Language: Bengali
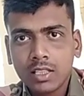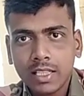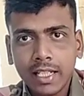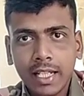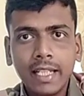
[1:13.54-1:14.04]

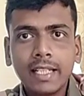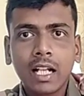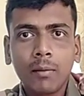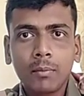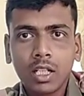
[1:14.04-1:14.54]
যে এই
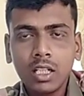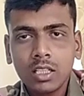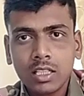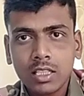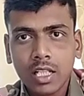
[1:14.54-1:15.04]
গ্রামটা
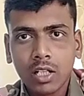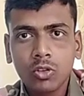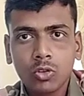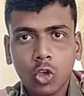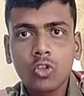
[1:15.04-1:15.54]
যেন
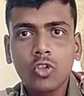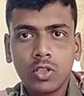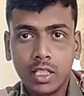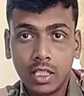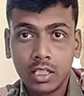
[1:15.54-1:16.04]
ধ্বংস
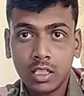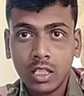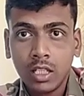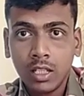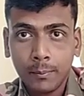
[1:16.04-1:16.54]
হয়ে যায়
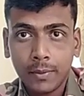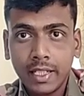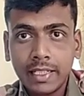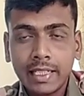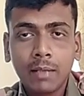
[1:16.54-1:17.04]
মানে
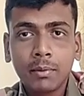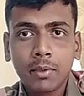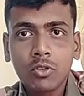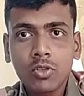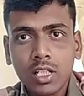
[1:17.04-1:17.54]
এই গ্রামের
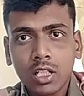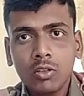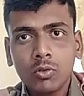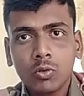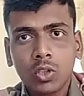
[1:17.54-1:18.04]
মানুষে যেন
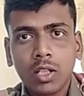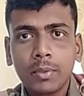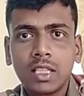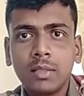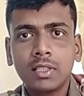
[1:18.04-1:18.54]
গোটা
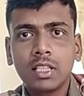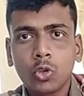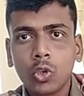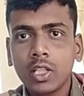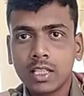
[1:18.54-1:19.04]
পৃথিবীতে
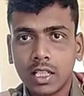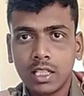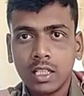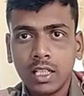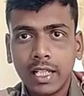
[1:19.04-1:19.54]
ছড়িয়ে যায়
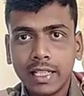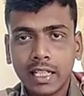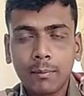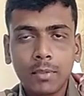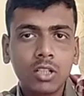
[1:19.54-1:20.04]
এই
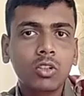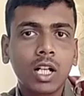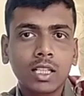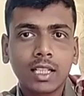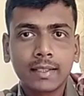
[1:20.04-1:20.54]
গ্রামটা যেন
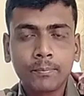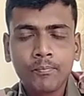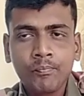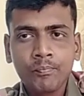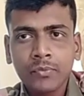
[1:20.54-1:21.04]
না থাকে
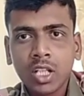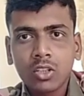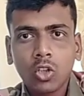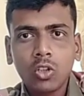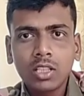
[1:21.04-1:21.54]

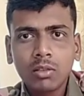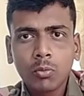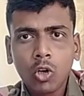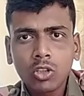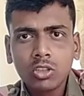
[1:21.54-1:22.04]
তখন তার
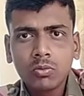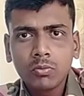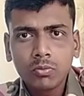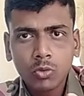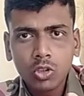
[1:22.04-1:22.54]
ভক্ত
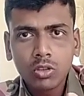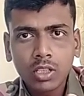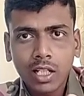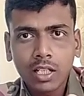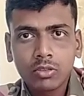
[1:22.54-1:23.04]
বলল
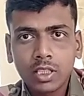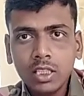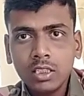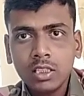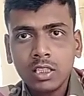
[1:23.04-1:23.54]
নারায়ণকে
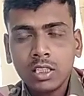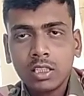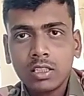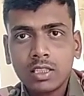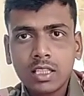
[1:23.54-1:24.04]

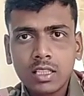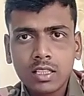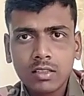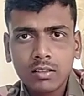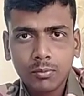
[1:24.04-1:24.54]
যে
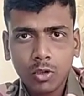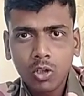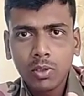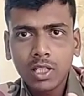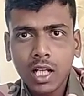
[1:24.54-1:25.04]

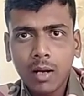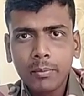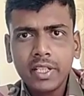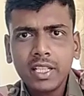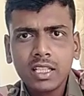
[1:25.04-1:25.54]
ভগবান
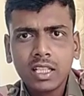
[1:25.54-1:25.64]
আপনি